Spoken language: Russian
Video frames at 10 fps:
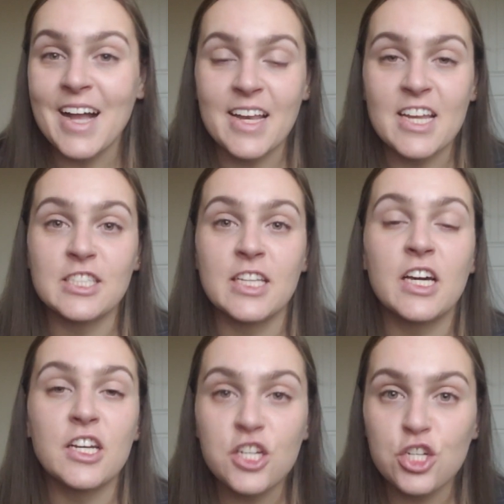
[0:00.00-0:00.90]
Конечно,
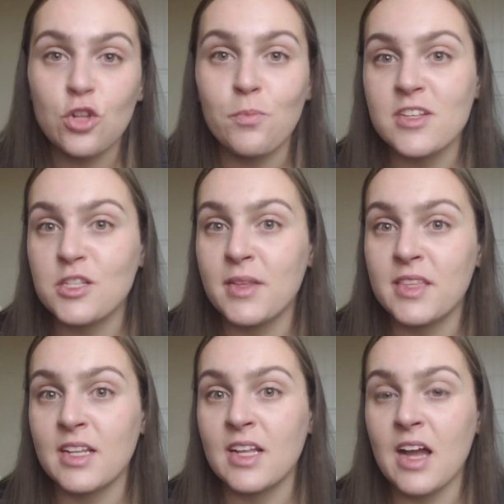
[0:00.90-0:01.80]
крышу он
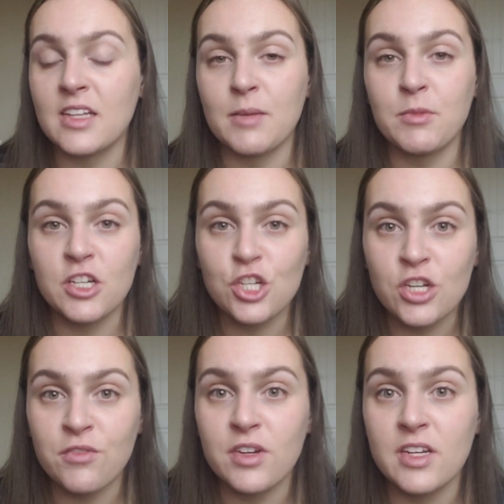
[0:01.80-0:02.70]
посмотрел, как там
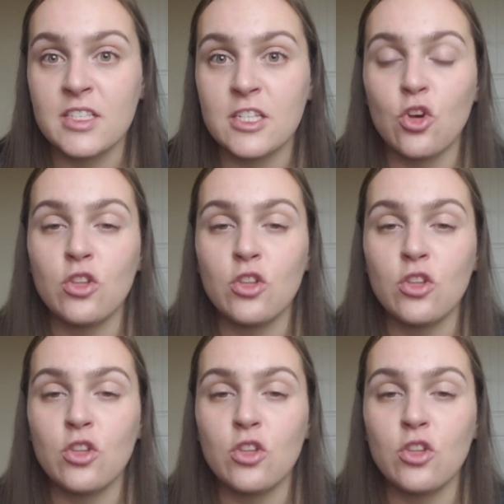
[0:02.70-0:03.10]
крыша выглядит.